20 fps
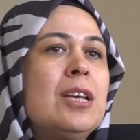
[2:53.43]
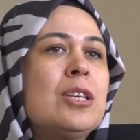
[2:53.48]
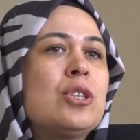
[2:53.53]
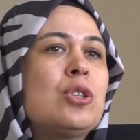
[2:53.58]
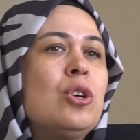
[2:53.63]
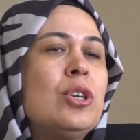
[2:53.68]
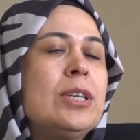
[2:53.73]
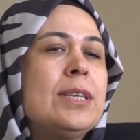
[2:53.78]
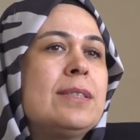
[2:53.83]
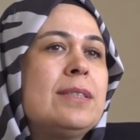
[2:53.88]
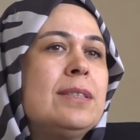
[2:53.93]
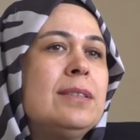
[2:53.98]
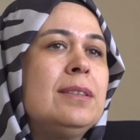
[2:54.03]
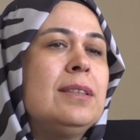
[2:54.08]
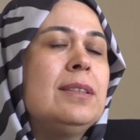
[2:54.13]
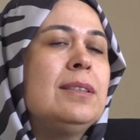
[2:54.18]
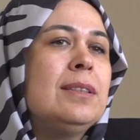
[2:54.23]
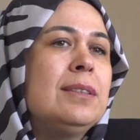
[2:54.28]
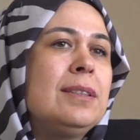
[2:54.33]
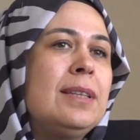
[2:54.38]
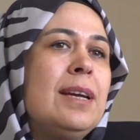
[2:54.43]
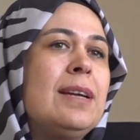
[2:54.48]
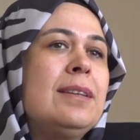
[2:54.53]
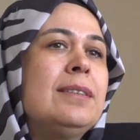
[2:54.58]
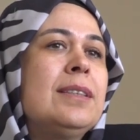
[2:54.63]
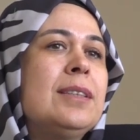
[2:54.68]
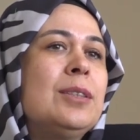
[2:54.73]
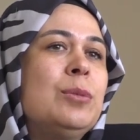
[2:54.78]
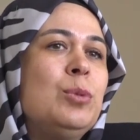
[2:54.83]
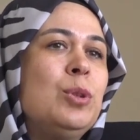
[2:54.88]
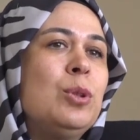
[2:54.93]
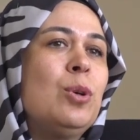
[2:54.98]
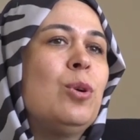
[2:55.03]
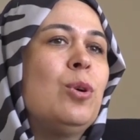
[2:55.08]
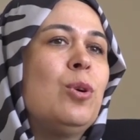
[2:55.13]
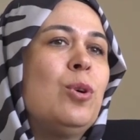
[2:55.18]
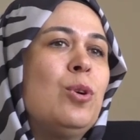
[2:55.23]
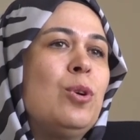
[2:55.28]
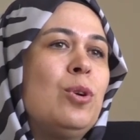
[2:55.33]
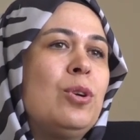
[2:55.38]
Sonrasında da diğer takımın
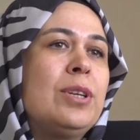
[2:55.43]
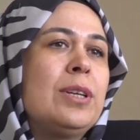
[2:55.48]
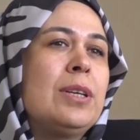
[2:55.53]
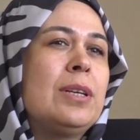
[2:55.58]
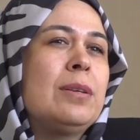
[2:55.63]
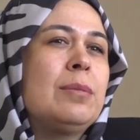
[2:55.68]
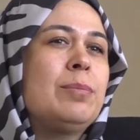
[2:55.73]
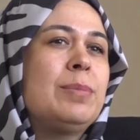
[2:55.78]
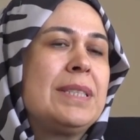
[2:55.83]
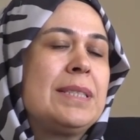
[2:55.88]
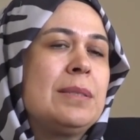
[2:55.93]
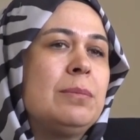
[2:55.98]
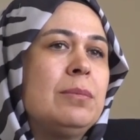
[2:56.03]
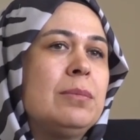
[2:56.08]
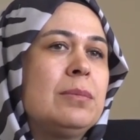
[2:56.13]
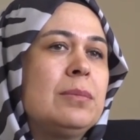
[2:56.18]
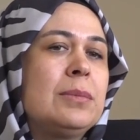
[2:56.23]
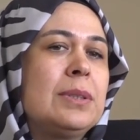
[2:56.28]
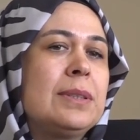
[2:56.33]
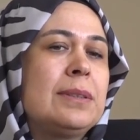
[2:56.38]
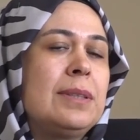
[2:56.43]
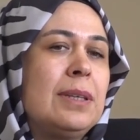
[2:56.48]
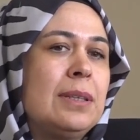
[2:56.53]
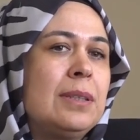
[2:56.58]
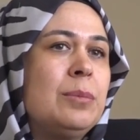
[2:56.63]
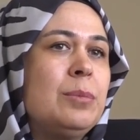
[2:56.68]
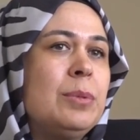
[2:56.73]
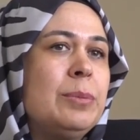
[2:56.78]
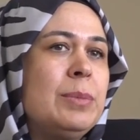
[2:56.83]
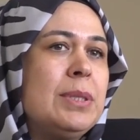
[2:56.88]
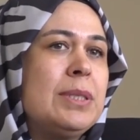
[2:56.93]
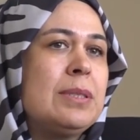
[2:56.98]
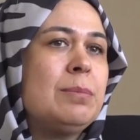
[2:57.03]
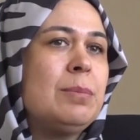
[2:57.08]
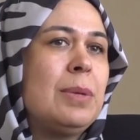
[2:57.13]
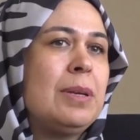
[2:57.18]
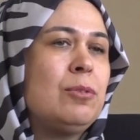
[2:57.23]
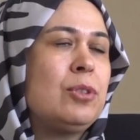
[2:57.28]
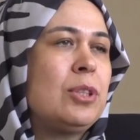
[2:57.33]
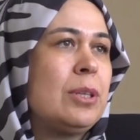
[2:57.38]
e, bizim takımımız
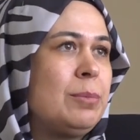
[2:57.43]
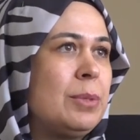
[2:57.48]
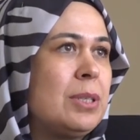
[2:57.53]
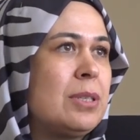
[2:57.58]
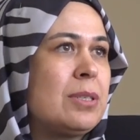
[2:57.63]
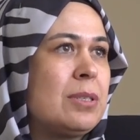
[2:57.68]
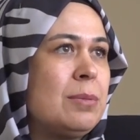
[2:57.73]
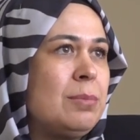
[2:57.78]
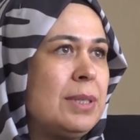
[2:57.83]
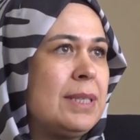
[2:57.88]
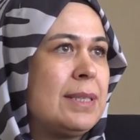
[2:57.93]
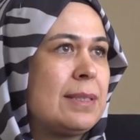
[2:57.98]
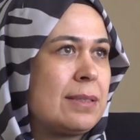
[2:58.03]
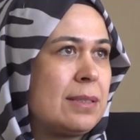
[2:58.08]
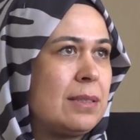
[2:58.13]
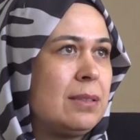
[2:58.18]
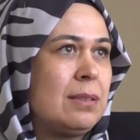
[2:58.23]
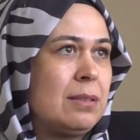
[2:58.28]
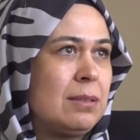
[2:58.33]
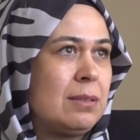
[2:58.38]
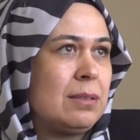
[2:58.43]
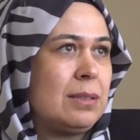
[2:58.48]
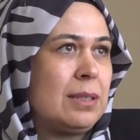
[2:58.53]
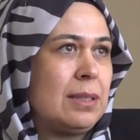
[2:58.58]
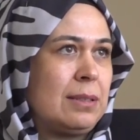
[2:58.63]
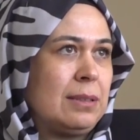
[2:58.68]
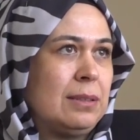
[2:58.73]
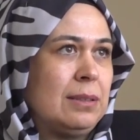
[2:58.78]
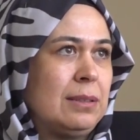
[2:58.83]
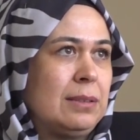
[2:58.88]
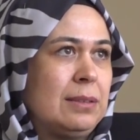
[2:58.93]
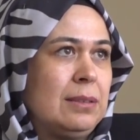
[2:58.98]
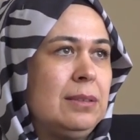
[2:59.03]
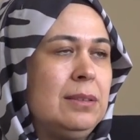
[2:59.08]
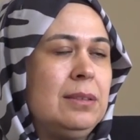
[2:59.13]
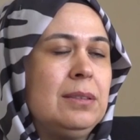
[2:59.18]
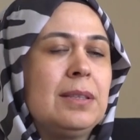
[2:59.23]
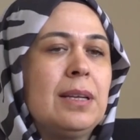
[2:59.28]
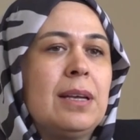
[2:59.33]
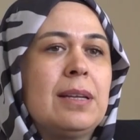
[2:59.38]
Mevlüt Emir için bir yazı
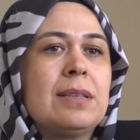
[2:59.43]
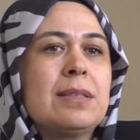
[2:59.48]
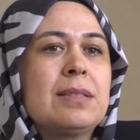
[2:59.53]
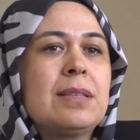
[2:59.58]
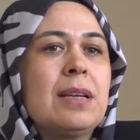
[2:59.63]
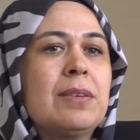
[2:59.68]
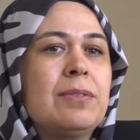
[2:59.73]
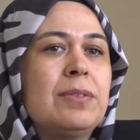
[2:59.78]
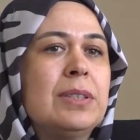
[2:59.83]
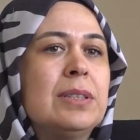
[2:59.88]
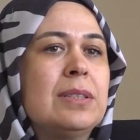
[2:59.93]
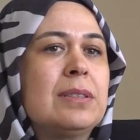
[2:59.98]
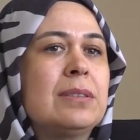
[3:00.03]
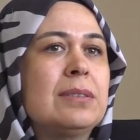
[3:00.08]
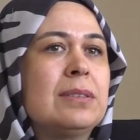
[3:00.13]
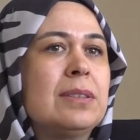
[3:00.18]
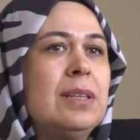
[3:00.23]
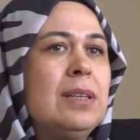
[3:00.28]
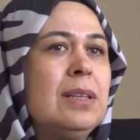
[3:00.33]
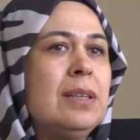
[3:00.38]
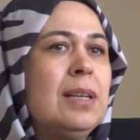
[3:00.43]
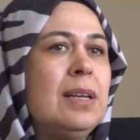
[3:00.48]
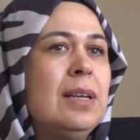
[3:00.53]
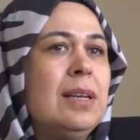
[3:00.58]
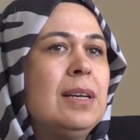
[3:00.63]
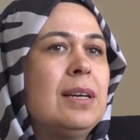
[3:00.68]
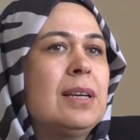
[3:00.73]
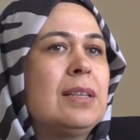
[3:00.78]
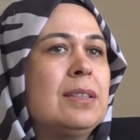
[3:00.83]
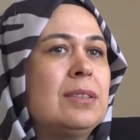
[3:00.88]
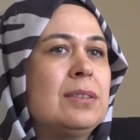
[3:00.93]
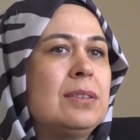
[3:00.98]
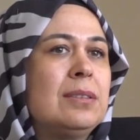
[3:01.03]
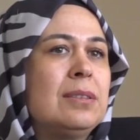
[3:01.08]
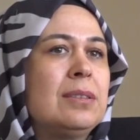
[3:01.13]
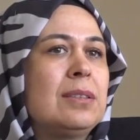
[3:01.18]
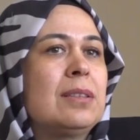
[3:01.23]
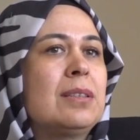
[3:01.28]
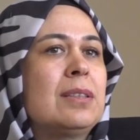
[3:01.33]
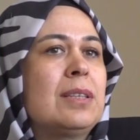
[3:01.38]
yayınladı kendi sayfalarında. Hani
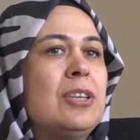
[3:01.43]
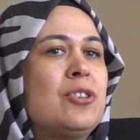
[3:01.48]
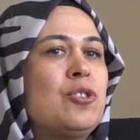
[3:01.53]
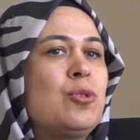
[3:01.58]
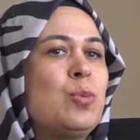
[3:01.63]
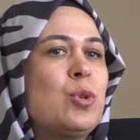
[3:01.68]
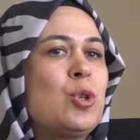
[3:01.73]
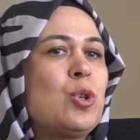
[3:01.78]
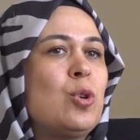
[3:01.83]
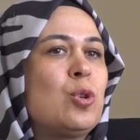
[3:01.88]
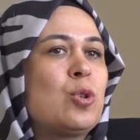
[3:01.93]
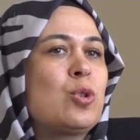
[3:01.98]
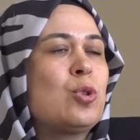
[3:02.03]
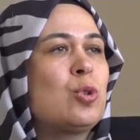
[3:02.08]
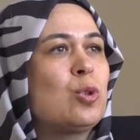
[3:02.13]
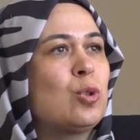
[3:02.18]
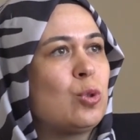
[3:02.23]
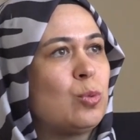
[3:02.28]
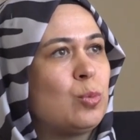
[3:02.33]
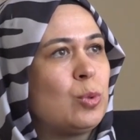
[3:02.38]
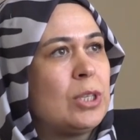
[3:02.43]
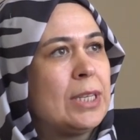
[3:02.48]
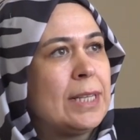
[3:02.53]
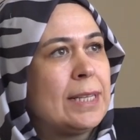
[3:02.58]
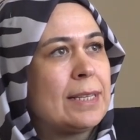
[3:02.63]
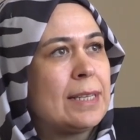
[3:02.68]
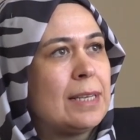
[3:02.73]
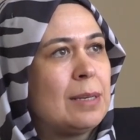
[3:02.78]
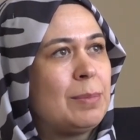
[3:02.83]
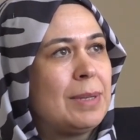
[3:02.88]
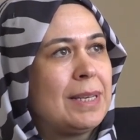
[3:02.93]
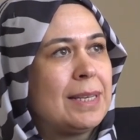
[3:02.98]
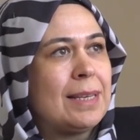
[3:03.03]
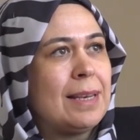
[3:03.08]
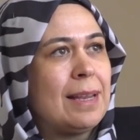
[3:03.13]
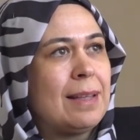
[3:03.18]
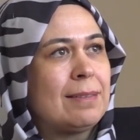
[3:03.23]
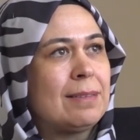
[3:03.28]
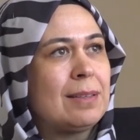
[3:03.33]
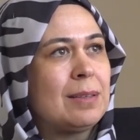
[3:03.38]
geçmiş olsun durumuyla ilgili
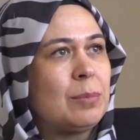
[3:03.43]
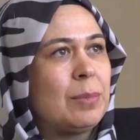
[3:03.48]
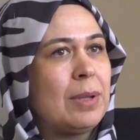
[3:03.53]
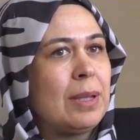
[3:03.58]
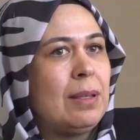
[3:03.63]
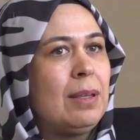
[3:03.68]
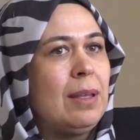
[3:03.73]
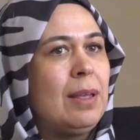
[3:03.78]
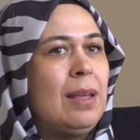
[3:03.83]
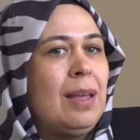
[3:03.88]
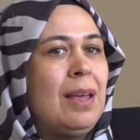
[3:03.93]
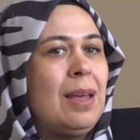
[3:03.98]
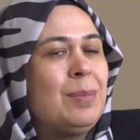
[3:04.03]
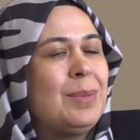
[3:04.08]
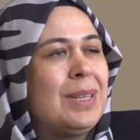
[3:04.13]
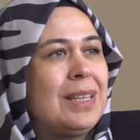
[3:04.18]
bilgilendirme hem de